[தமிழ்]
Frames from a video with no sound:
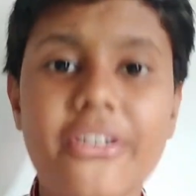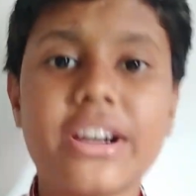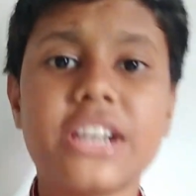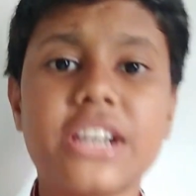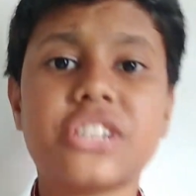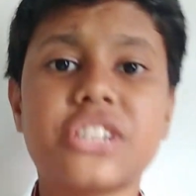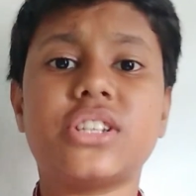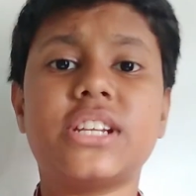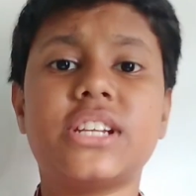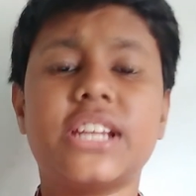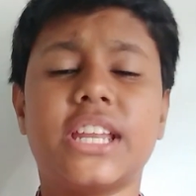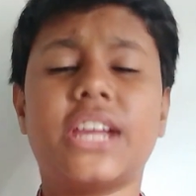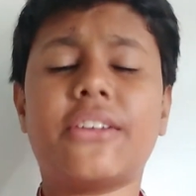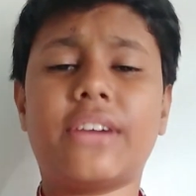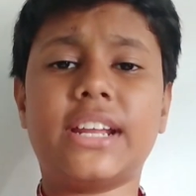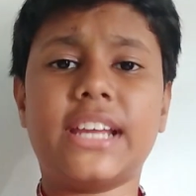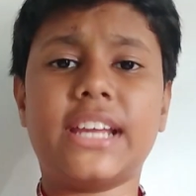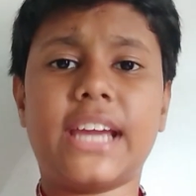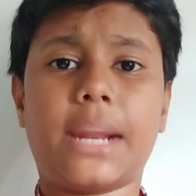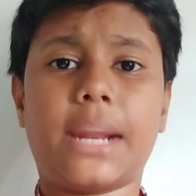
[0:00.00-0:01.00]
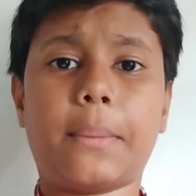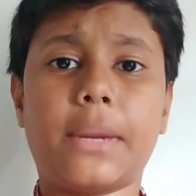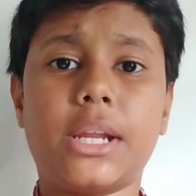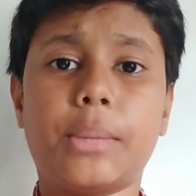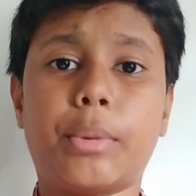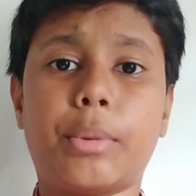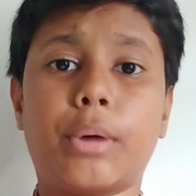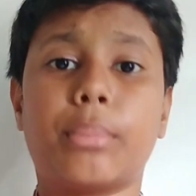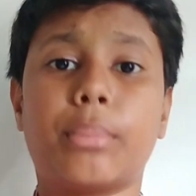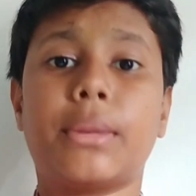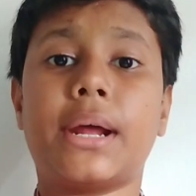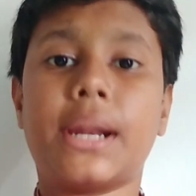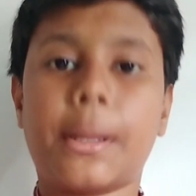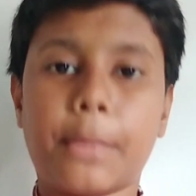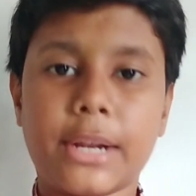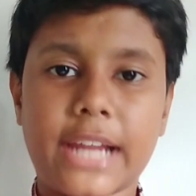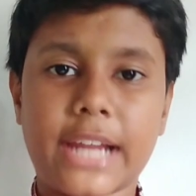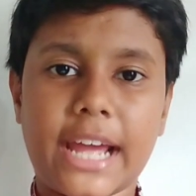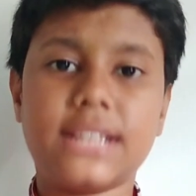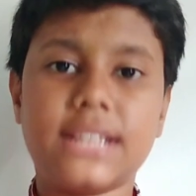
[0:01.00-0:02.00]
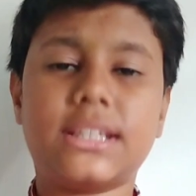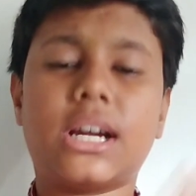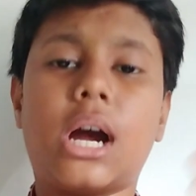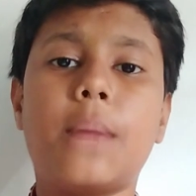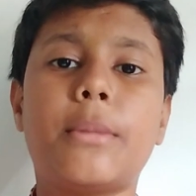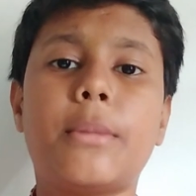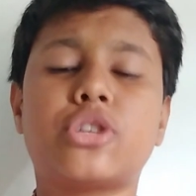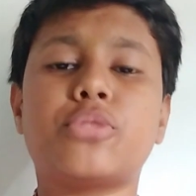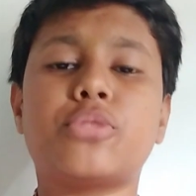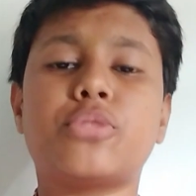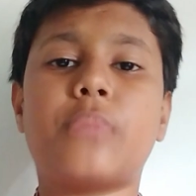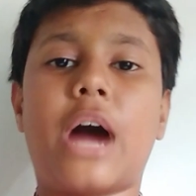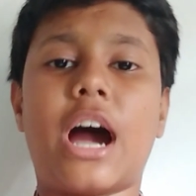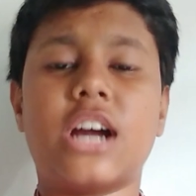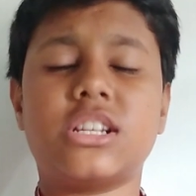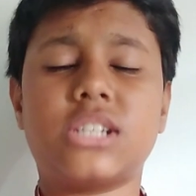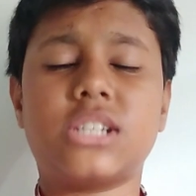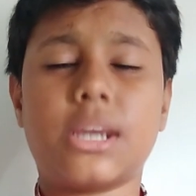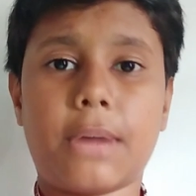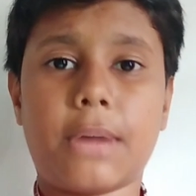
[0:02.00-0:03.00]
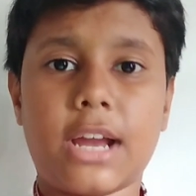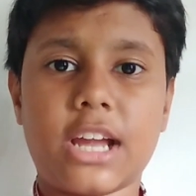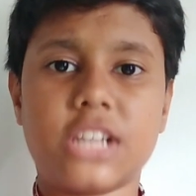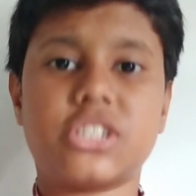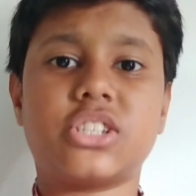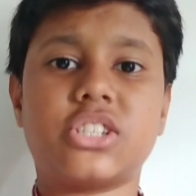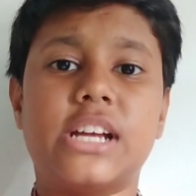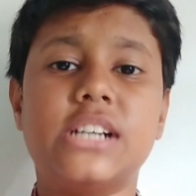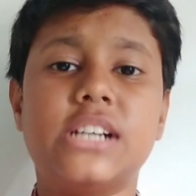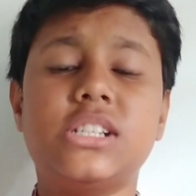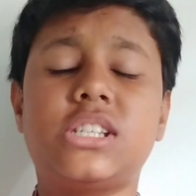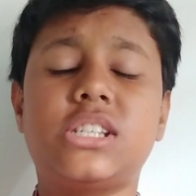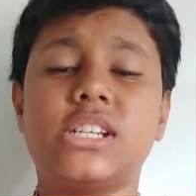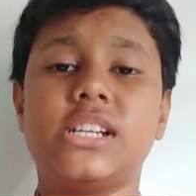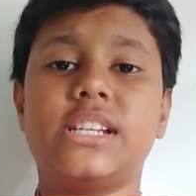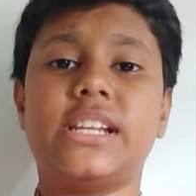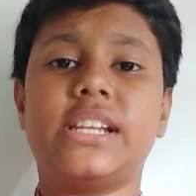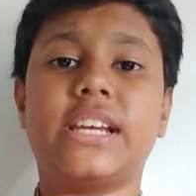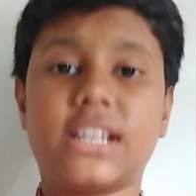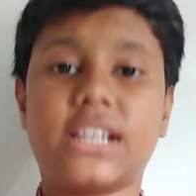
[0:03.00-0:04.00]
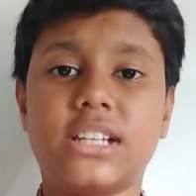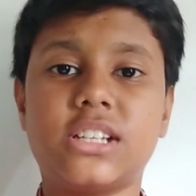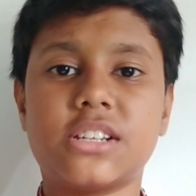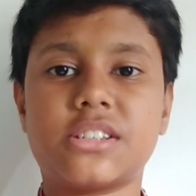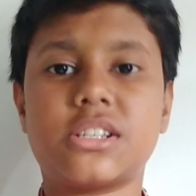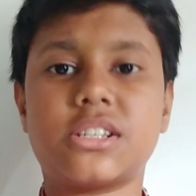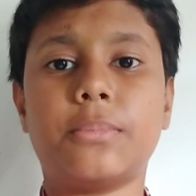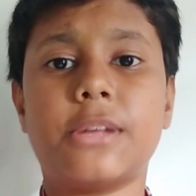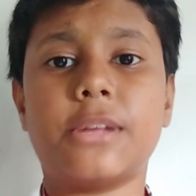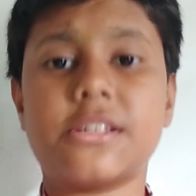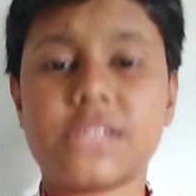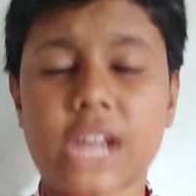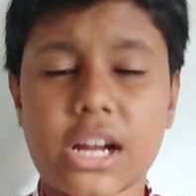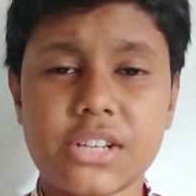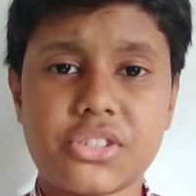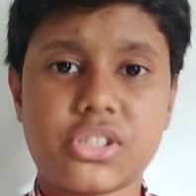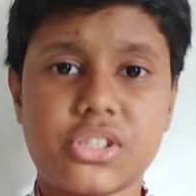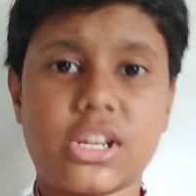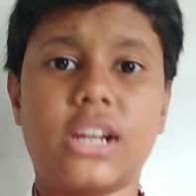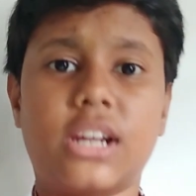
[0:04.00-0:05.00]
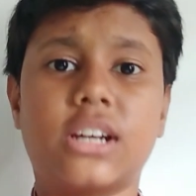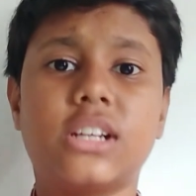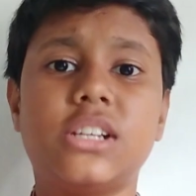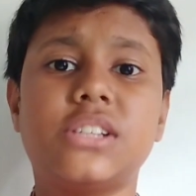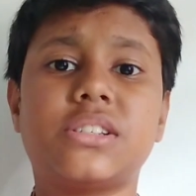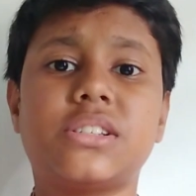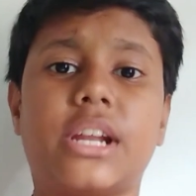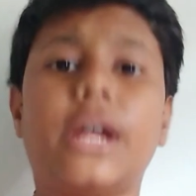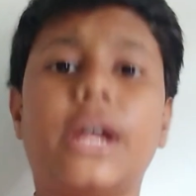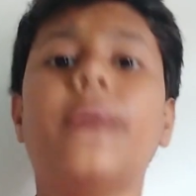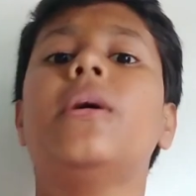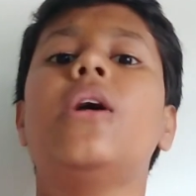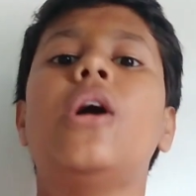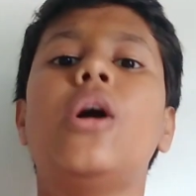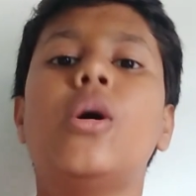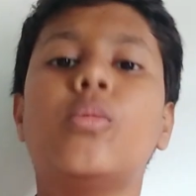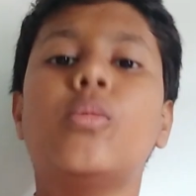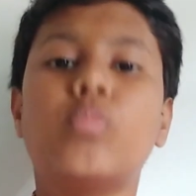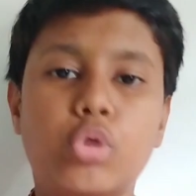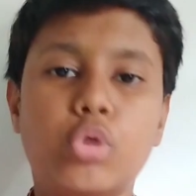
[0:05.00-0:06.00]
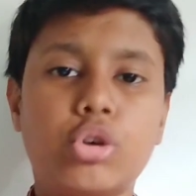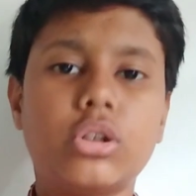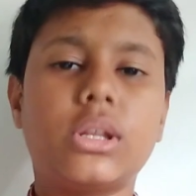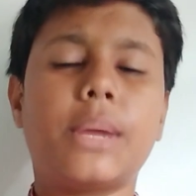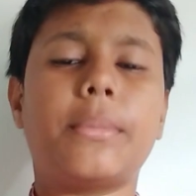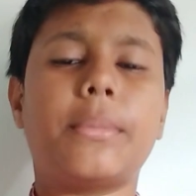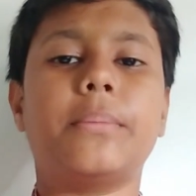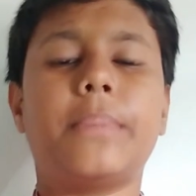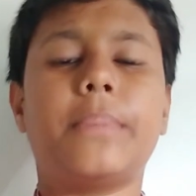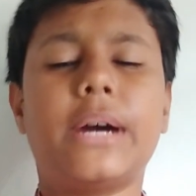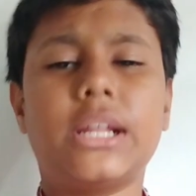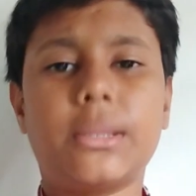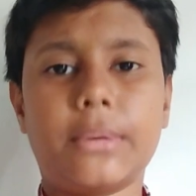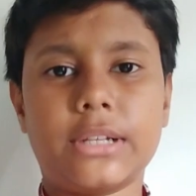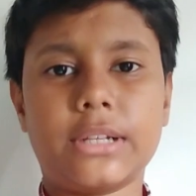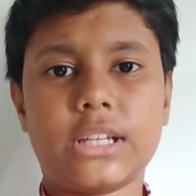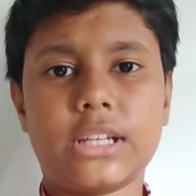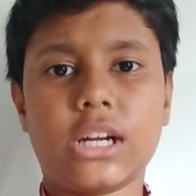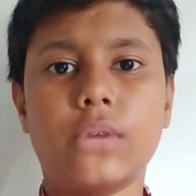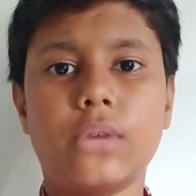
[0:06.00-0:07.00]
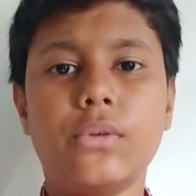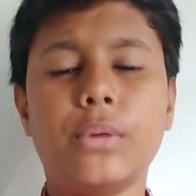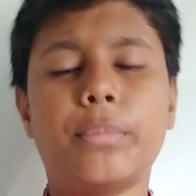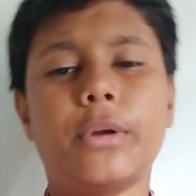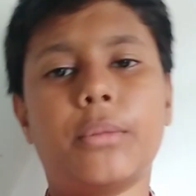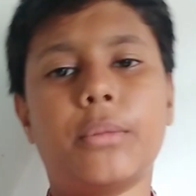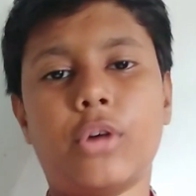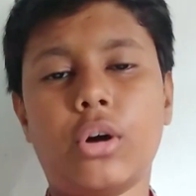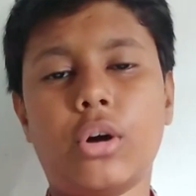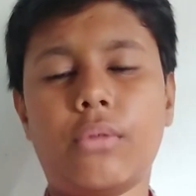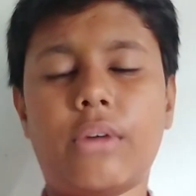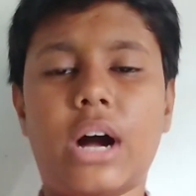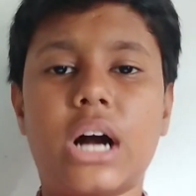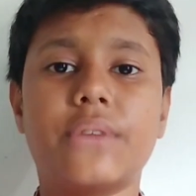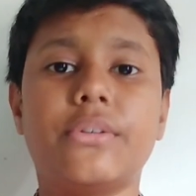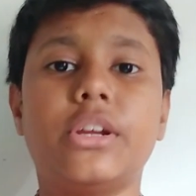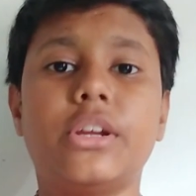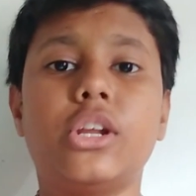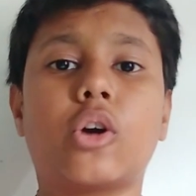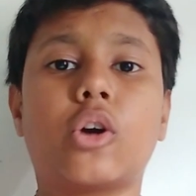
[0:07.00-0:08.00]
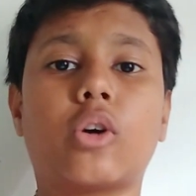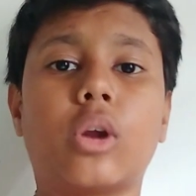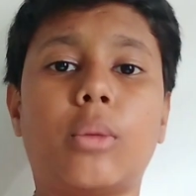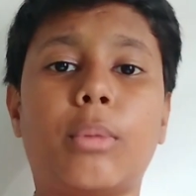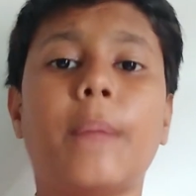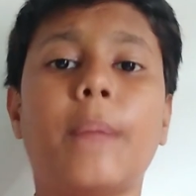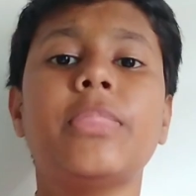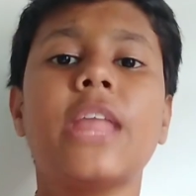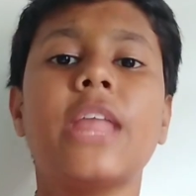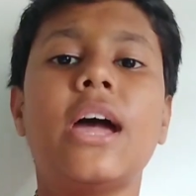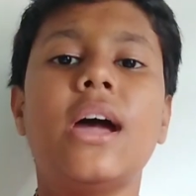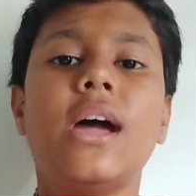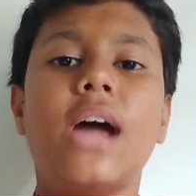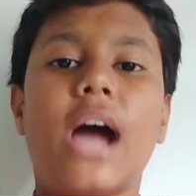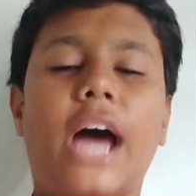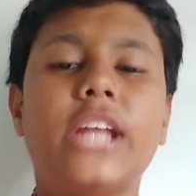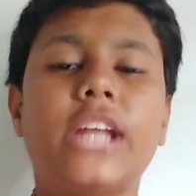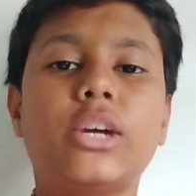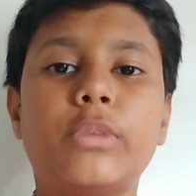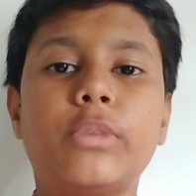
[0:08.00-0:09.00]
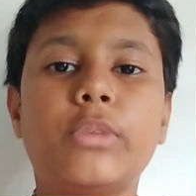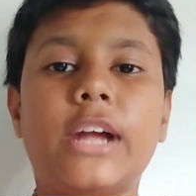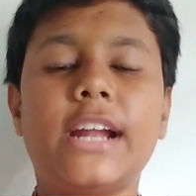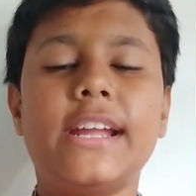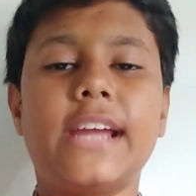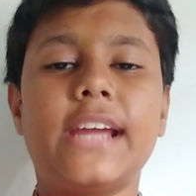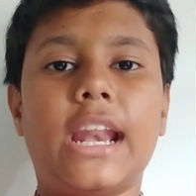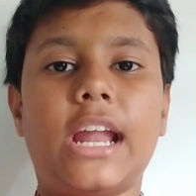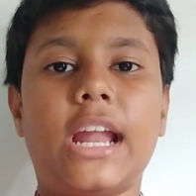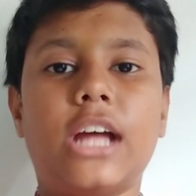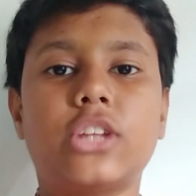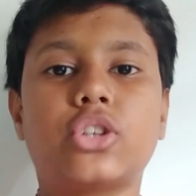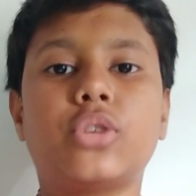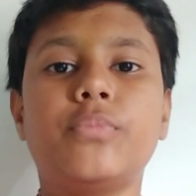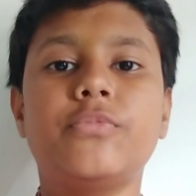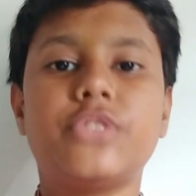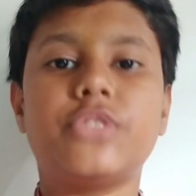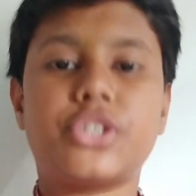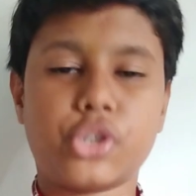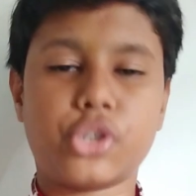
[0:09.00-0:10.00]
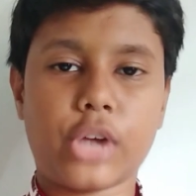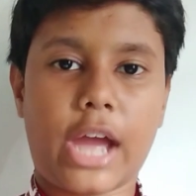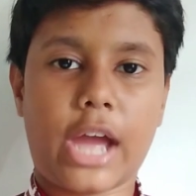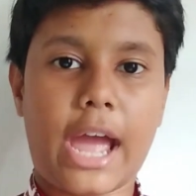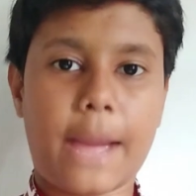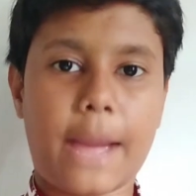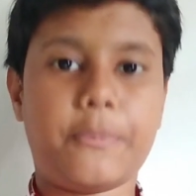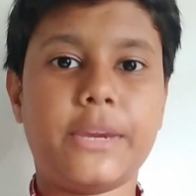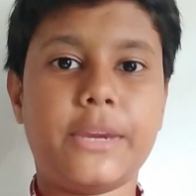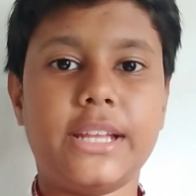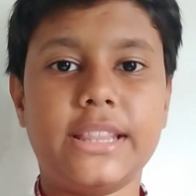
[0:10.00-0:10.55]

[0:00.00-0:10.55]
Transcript: கலெக்ஷன் இன்றைக்கி வந்து எதை பற்றி பார்க்கணும்னா நம்ம நயன்தா மற்றும் ஆஜய பாலாஜி நிகழ்ச்சி இன்னைக்கு டிஸ்னி பிளஸ் ஹாட் ஸ்டாரில் ரிலீஸ் ஆனால் மூக்குட்டி படத்தை மட்டும் ரிவ்யூ பண்ண போவோம் வாங்க வீடியோக்குள்ள போகலாம் அதுக்கு முன்னாடி எல்லாத்துக்கும் விஷ் ஹாப்பி